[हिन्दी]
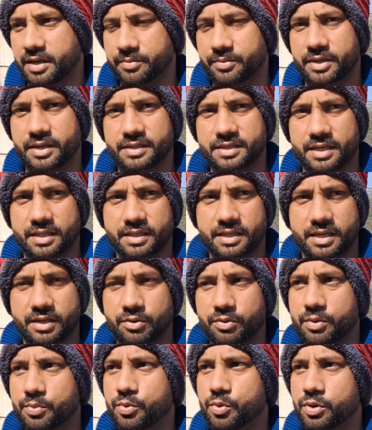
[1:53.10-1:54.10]
हम यही चाहते
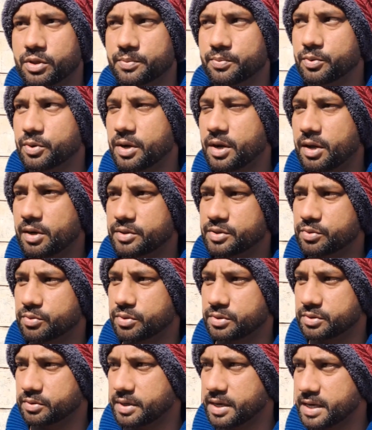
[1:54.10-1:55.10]
हैं क्योंकि बहुत बुरा हाल
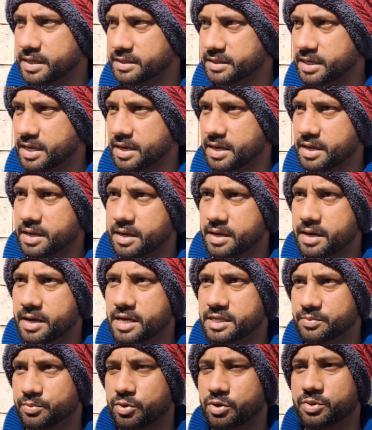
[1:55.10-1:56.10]
हो चुका है इसका
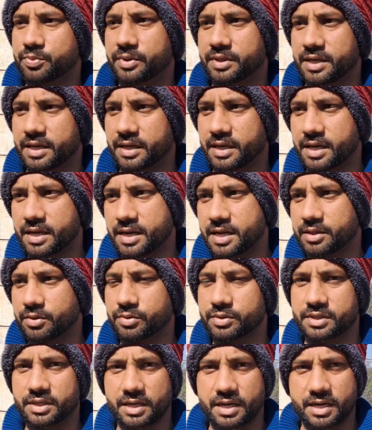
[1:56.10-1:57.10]
आस पड़ोस भी तंग है रात
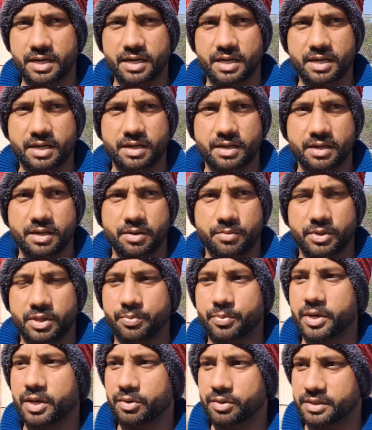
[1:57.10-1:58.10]
को चिलाना
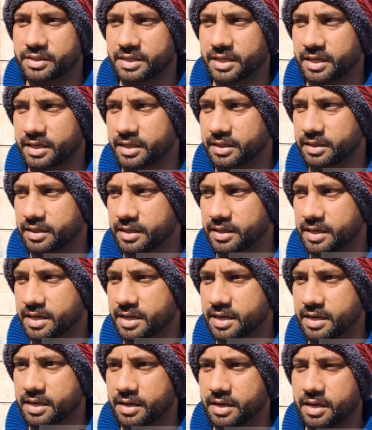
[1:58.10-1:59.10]
और पागलों जैसी हरकत करना
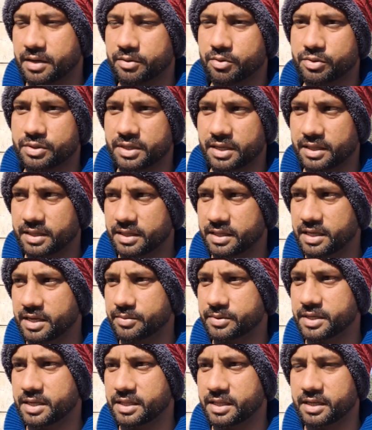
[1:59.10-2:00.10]
आंखों से अंधी
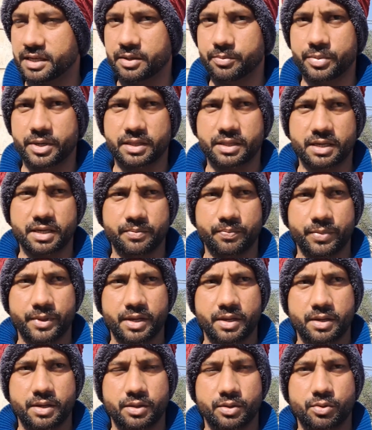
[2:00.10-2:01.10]
है बेचारा दिख नहीं पाता
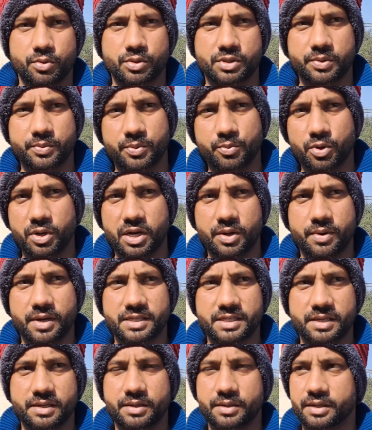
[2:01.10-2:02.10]
तो सभी
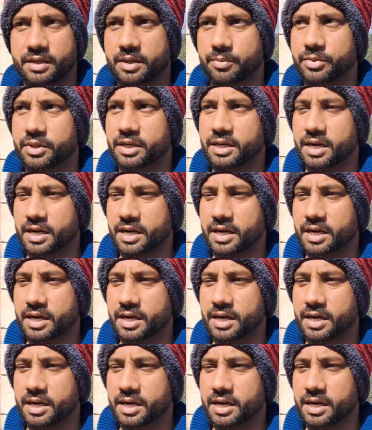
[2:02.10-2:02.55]
मोहल्लावासी कब तक